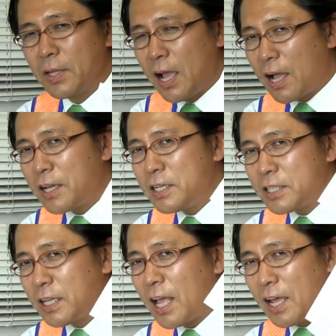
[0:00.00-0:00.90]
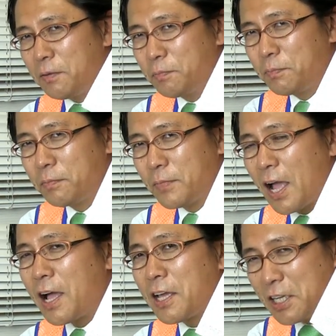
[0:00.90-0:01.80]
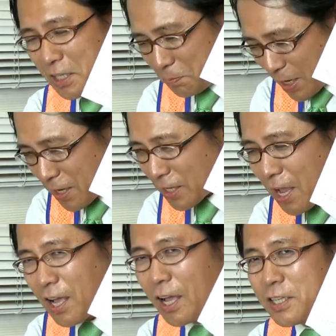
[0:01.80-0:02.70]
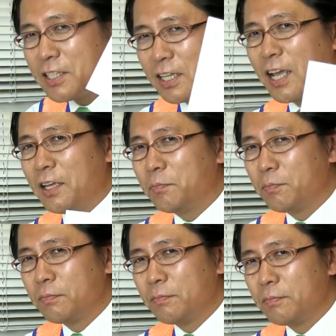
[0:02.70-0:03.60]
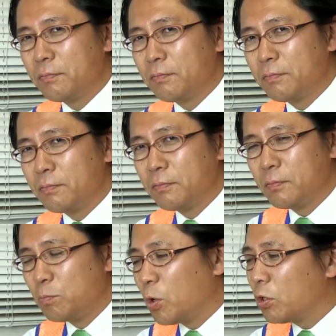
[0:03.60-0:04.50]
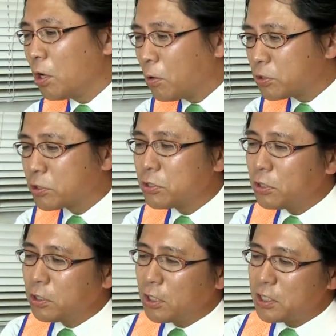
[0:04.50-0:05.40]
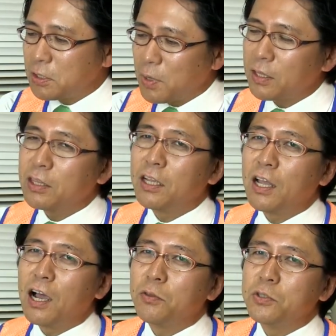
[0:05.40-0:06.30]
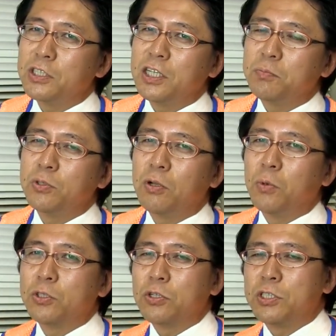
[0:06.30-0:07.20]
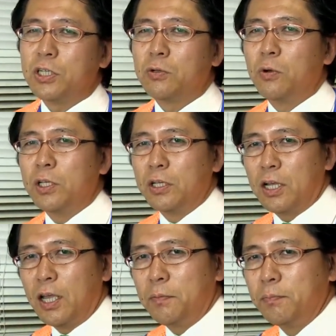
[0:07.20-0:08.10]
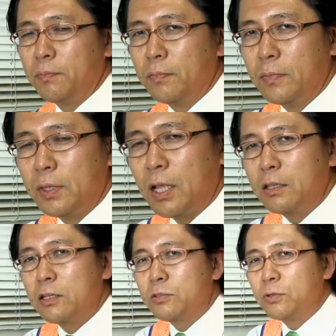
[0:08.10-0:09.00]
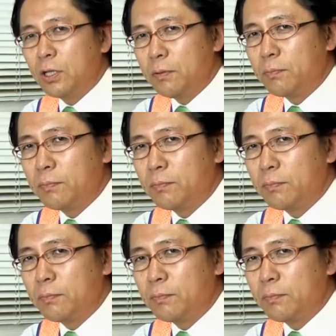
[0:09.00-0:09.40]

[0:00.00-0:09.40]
はがきじゃないはがきに見えたはがきじゃないものを作ってしまった長野シティプロモーション実行委員会なんですよね